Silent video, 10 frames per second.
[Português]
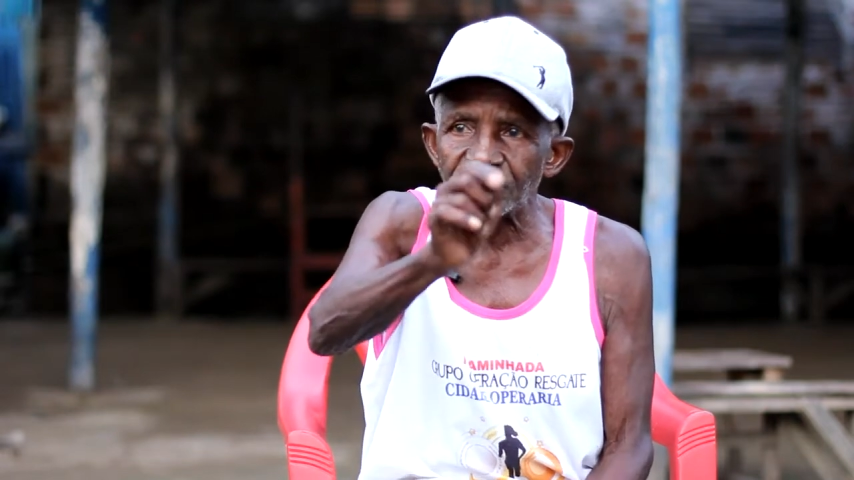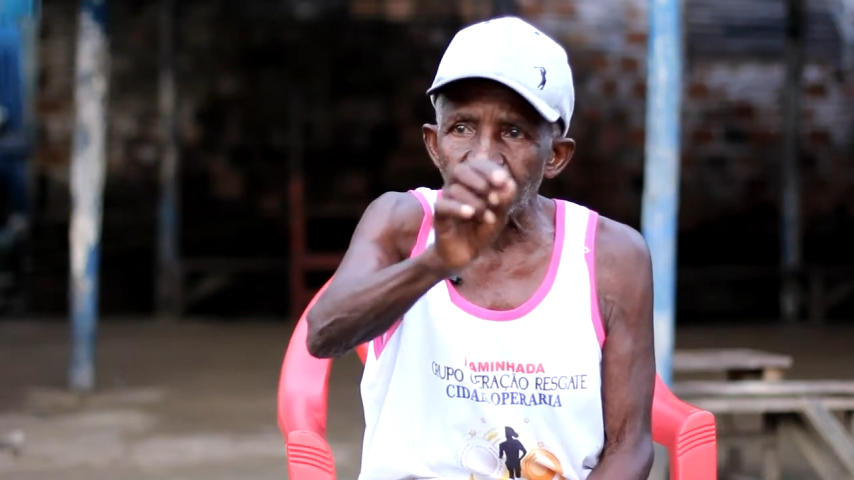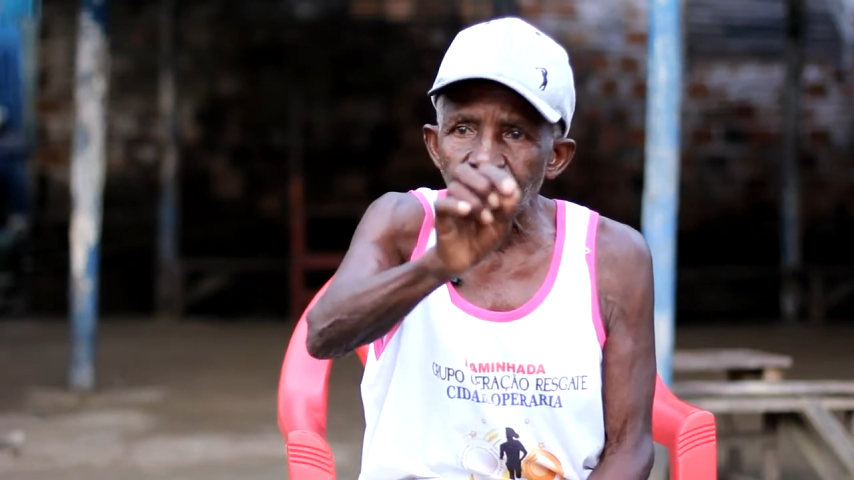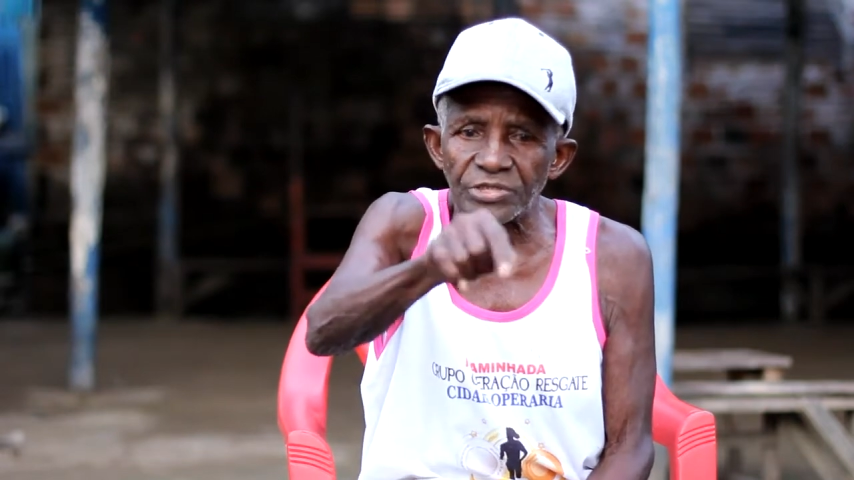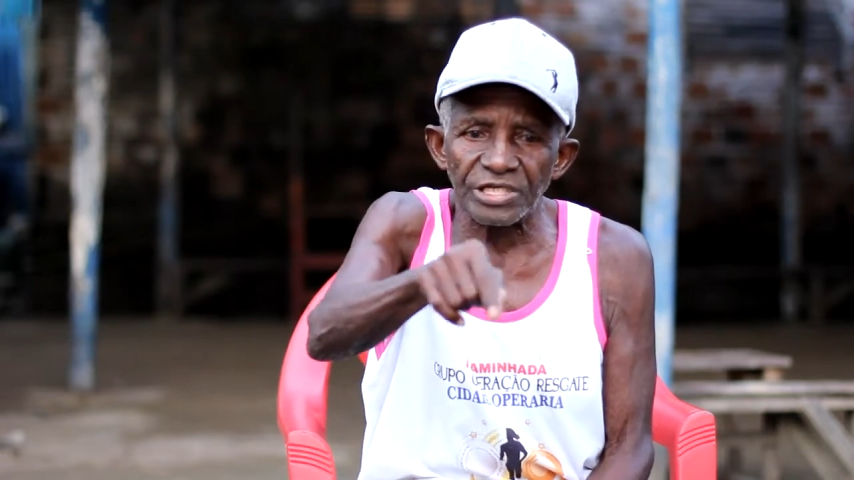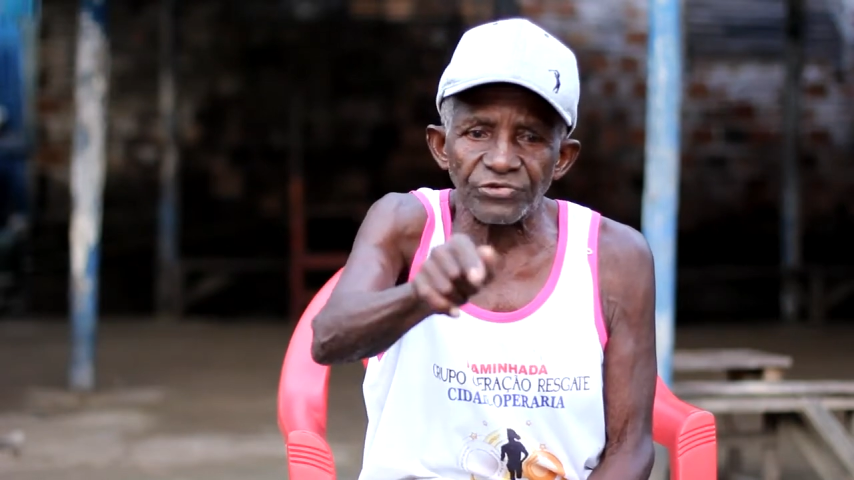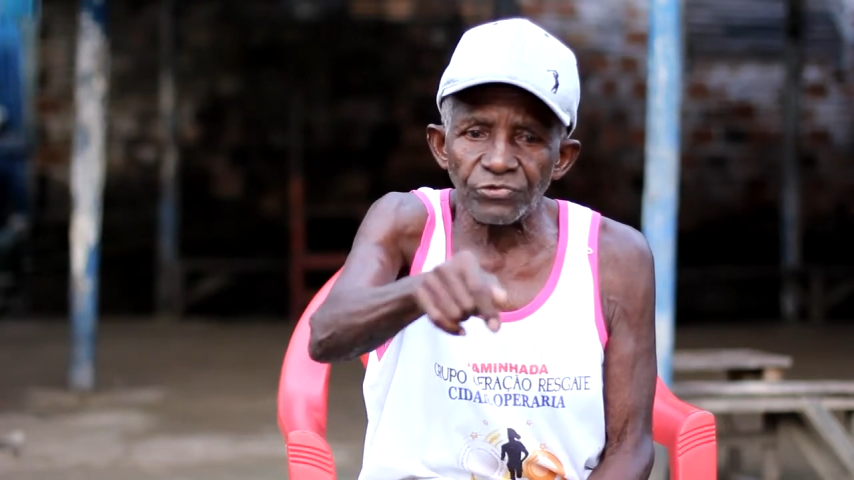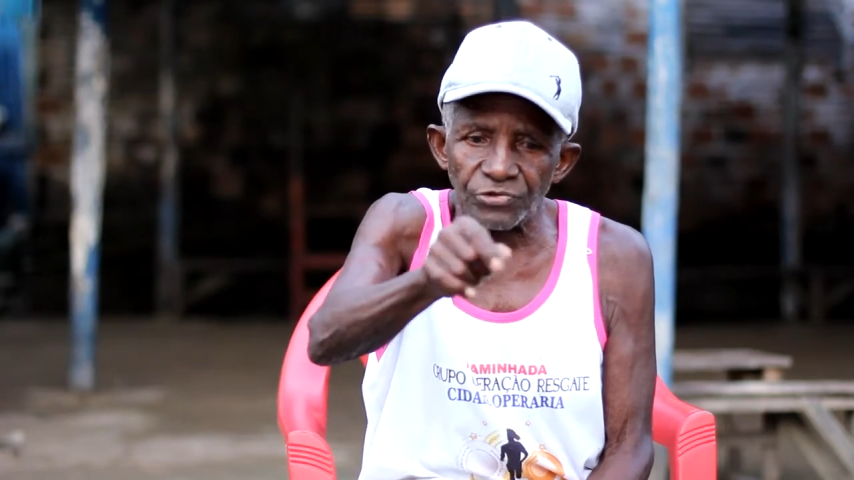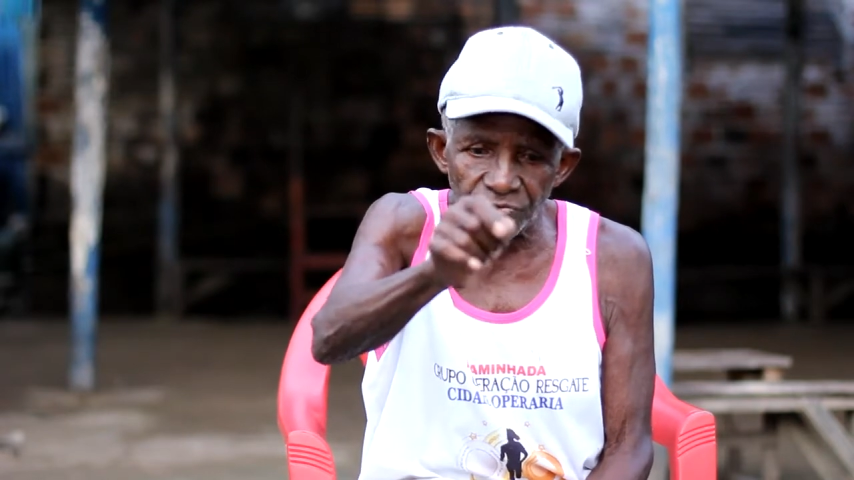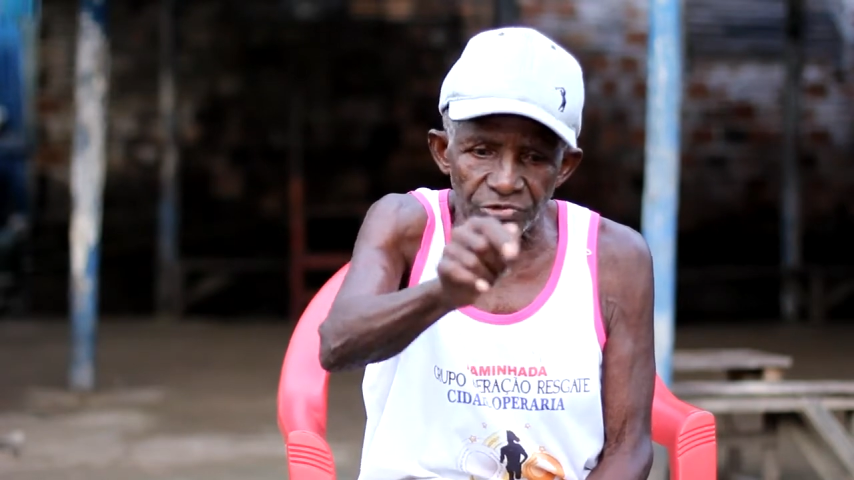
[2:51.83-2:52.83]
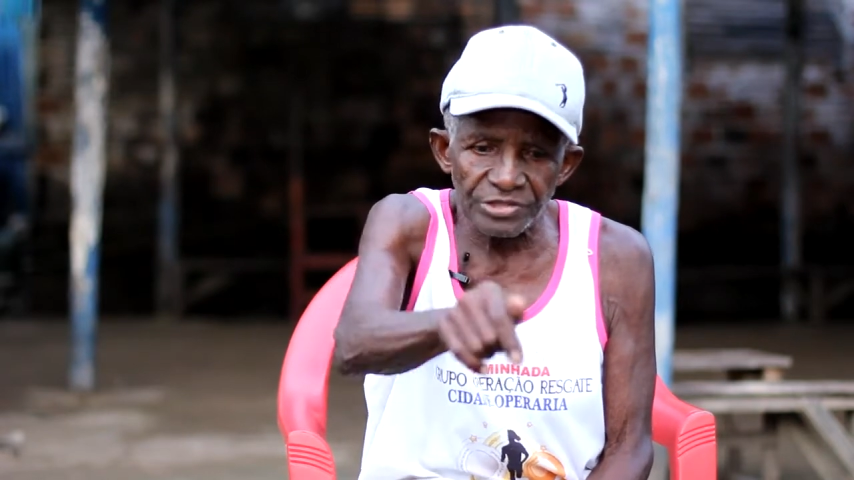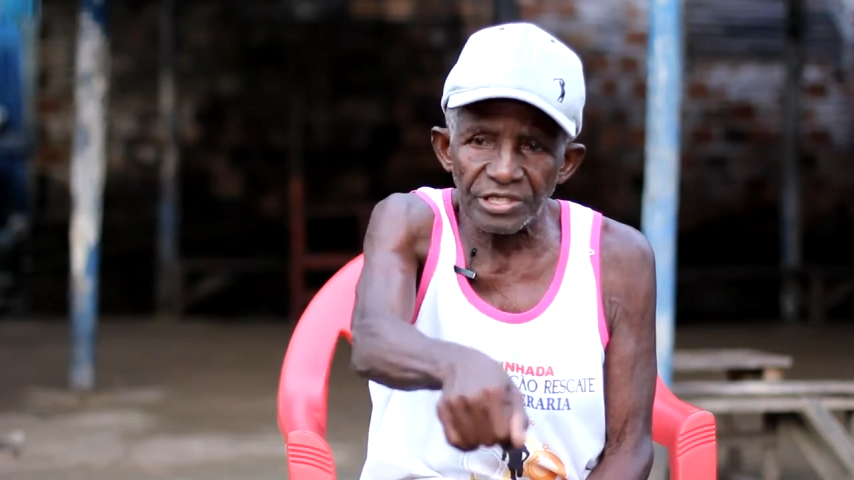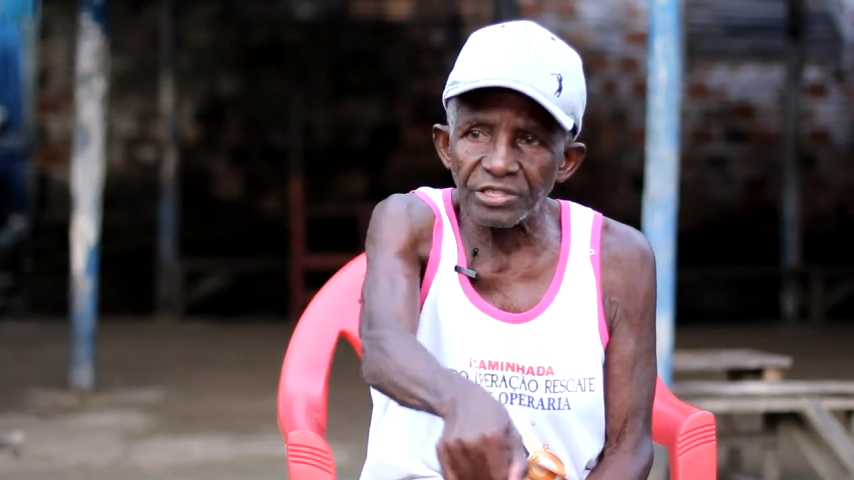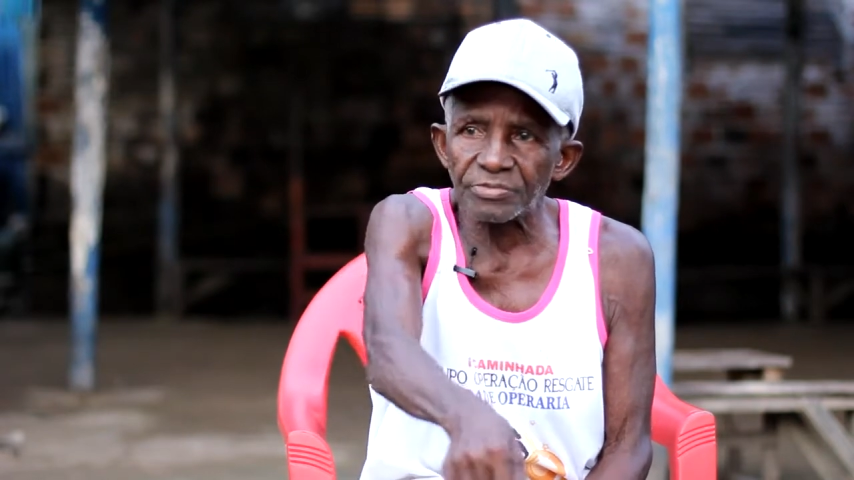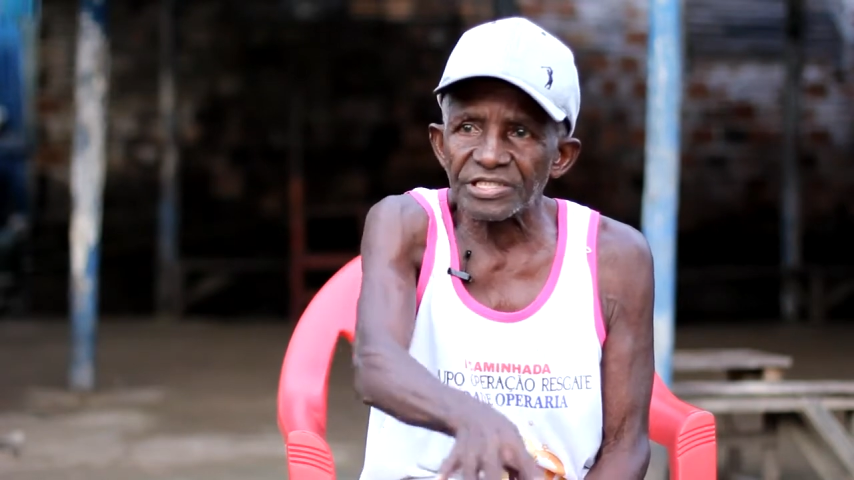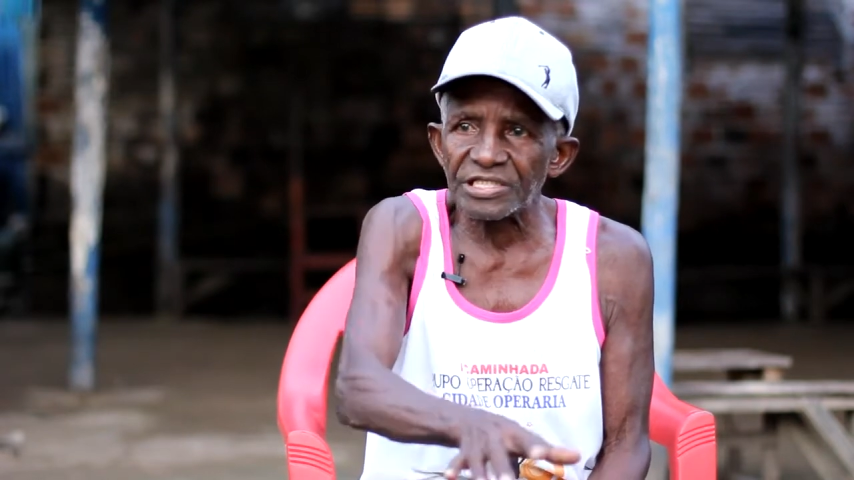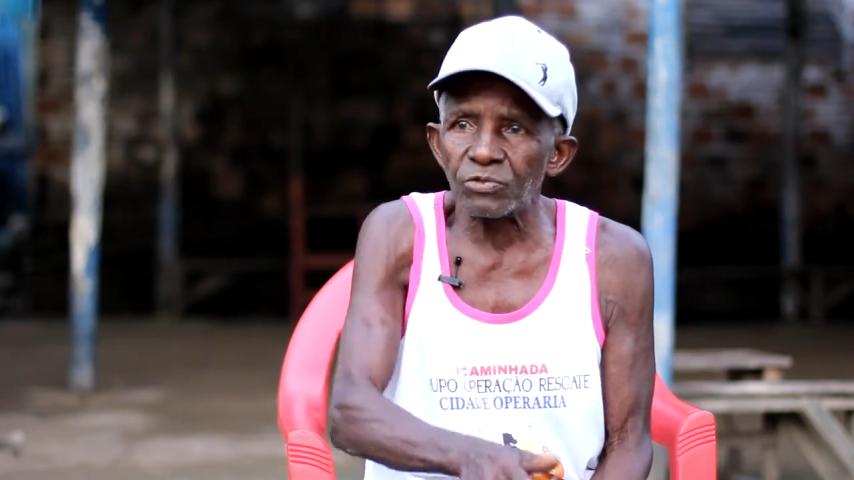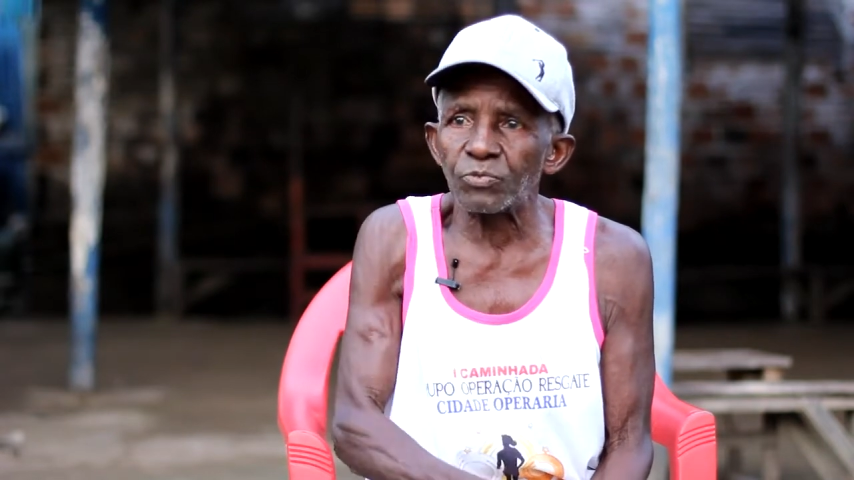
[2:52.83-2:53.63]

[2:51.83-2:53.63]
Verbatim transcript: Todo dia de São João tinha que brincar